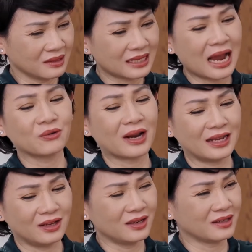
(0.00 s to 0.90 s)
Sau
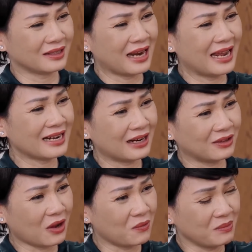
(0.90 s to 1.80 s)
này á, đẻ ra
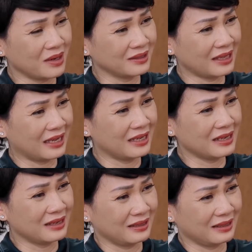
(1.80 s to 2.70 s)
nó thông minh vậy
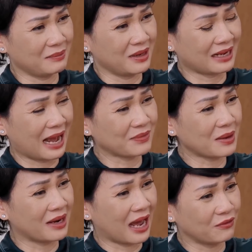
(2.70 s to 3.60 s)
á, là mình cảm
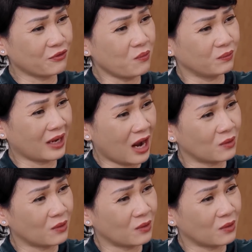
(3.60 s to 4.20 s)
thấy mình hạnh phúc, phải